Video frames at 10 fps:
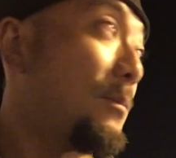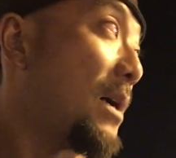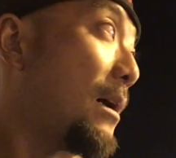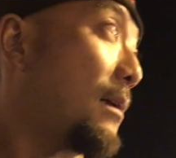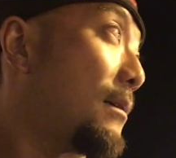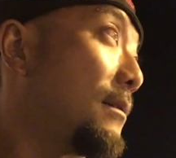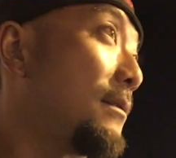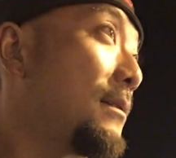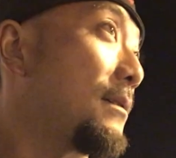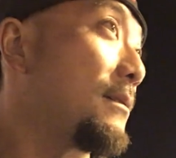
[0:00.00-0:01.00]
ま
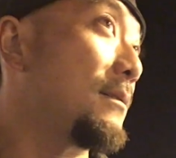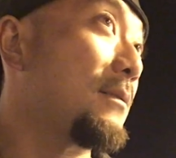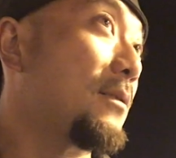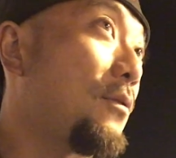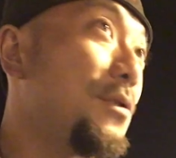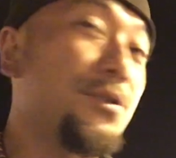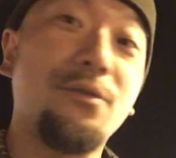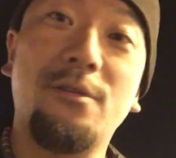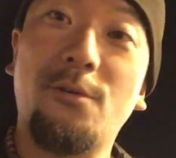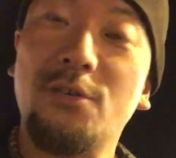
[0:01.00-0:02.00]
あこういう
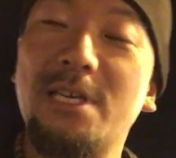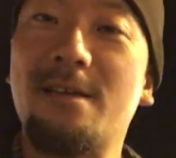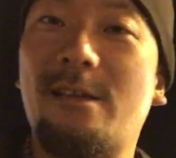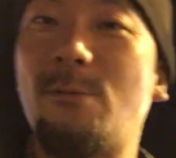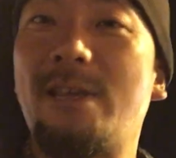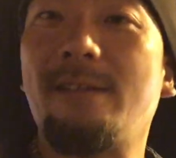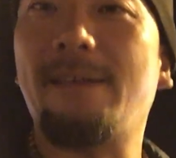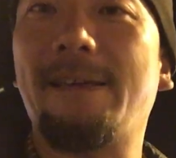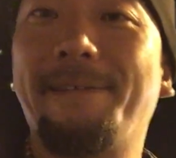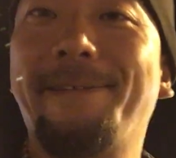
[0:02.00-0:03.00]
情報も欲しいという方もいたんで
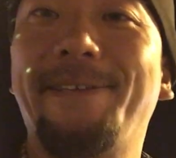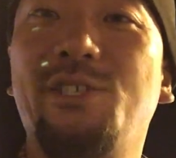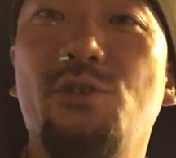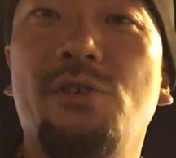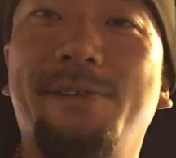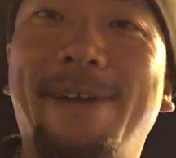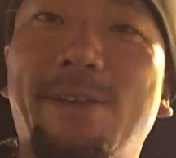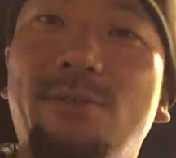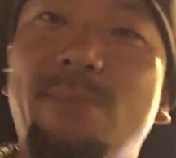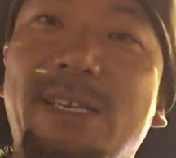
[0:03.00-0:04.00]
ね一応あ
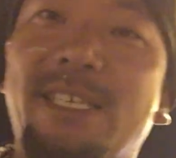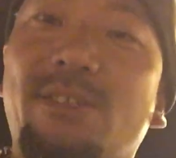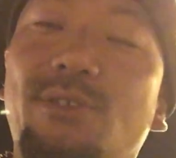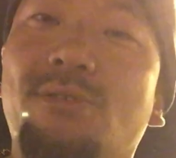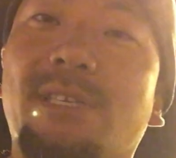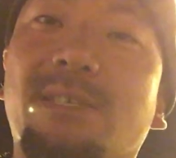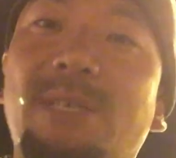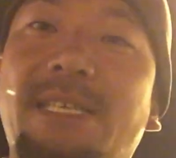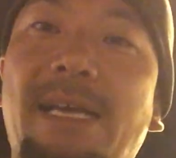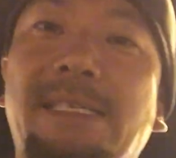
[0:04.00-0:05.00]
の今聞き取り調査し
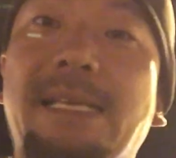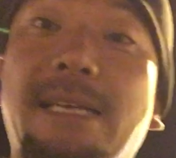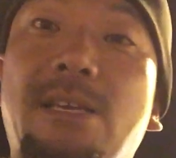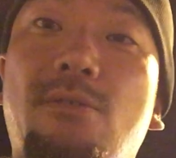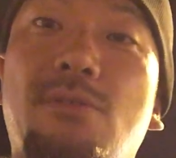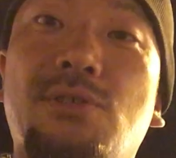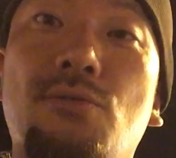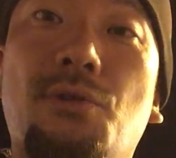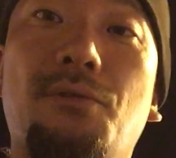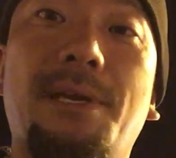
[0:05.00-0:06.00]
ましたさすがにこの
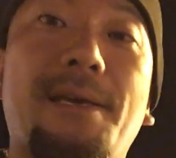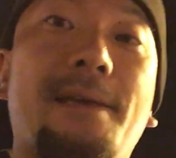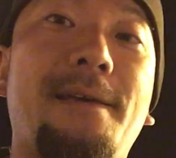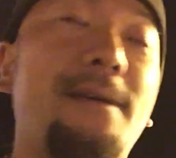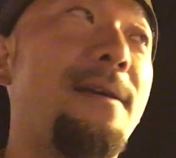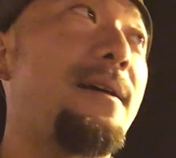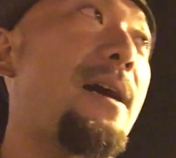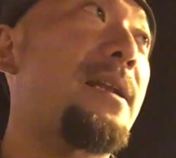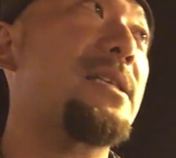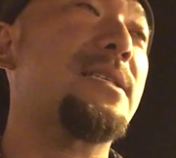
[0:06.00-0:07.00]
状況で
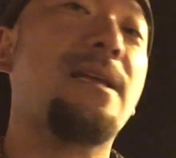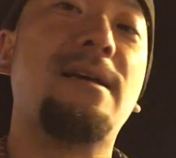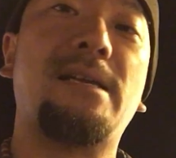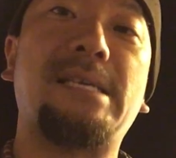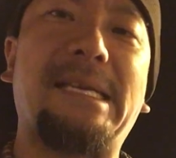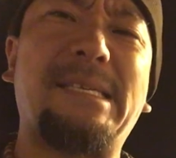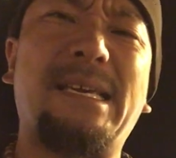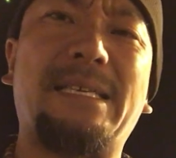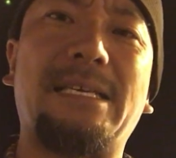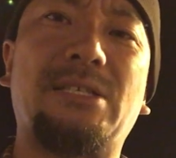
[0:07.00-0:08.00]
話しながら撮
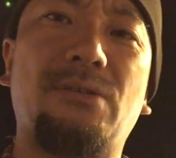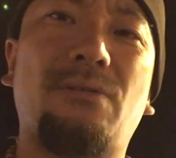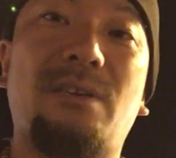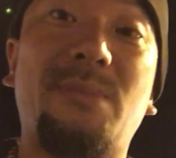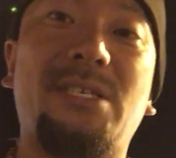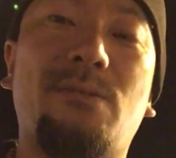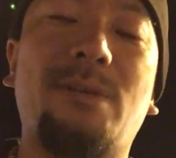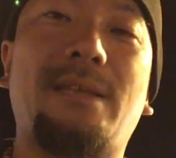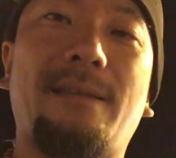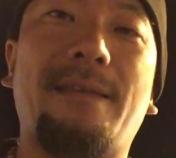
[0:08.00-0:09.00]
影ってちょっと厳しいと
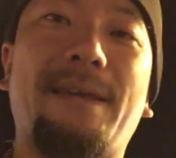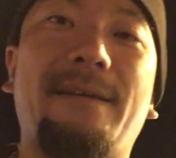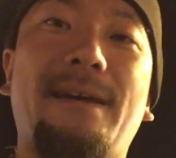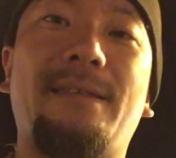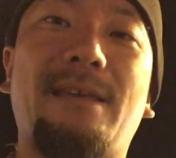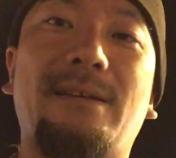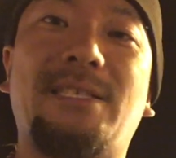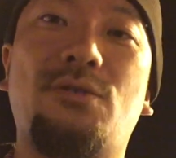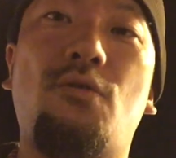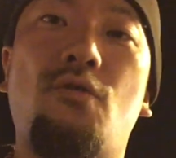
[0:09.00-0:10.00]
思ったのであえて
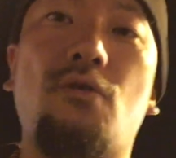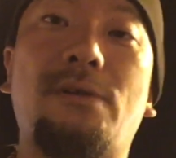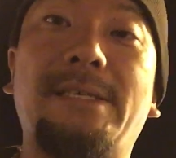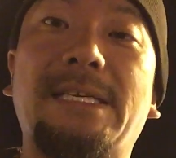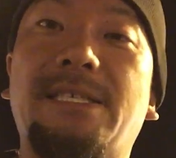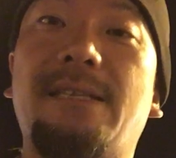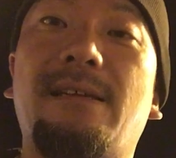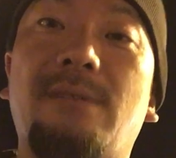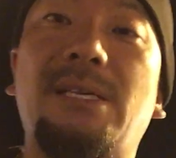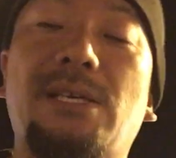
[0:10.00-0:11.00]
事後報告でさせていた
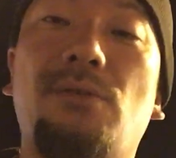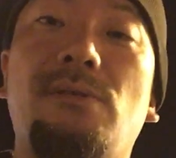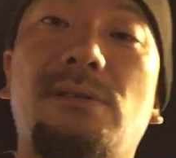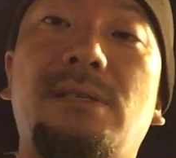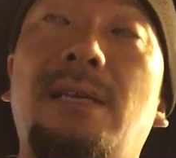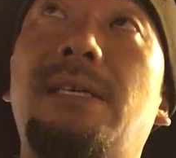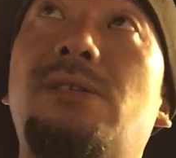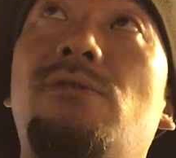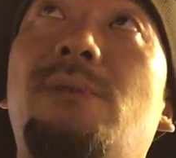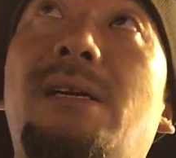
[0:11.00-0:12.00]
だきますけど大体
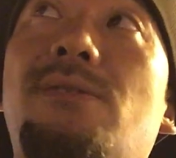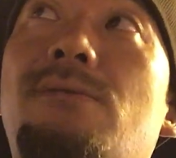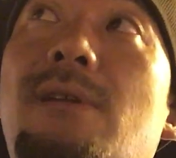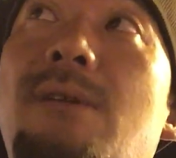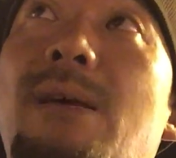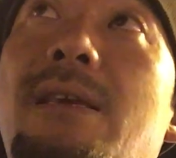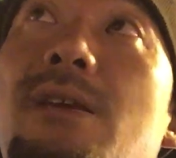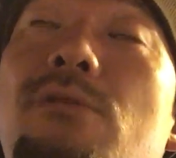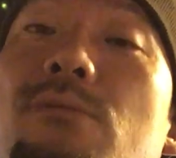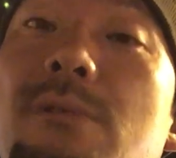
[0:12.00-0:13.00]
相場はそのくらいまあで
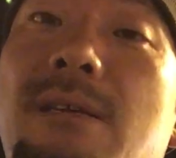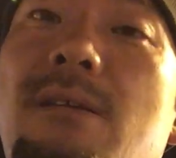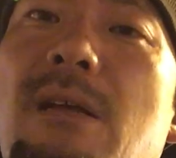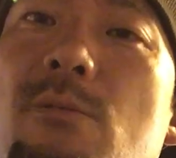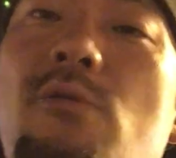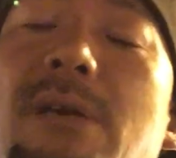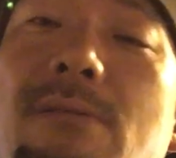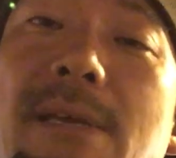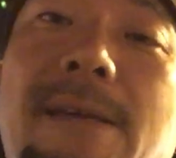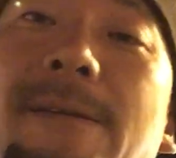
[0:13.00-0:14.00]
きることもできるかと思うんけど
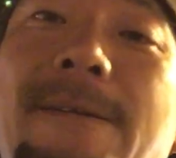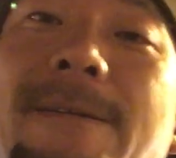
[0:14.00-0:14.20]
ね